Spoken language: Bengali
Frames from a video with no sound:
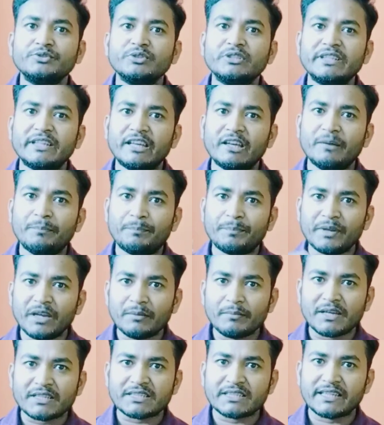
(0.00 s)
যদি
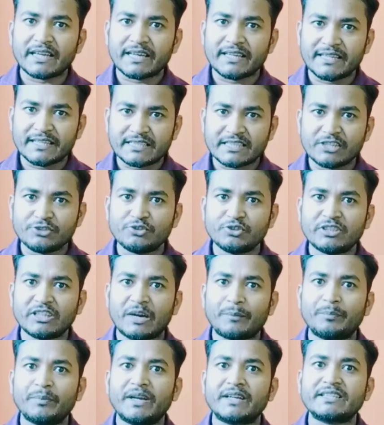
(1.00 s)
এপ্রিল মাসে এসে যদি
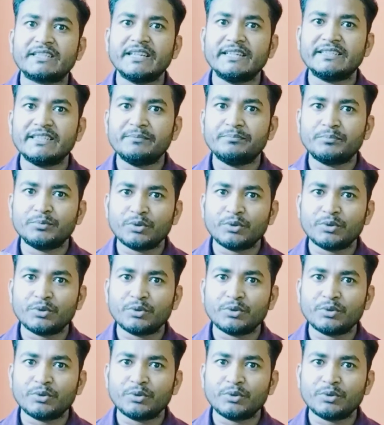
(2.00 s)
আপনার সেটি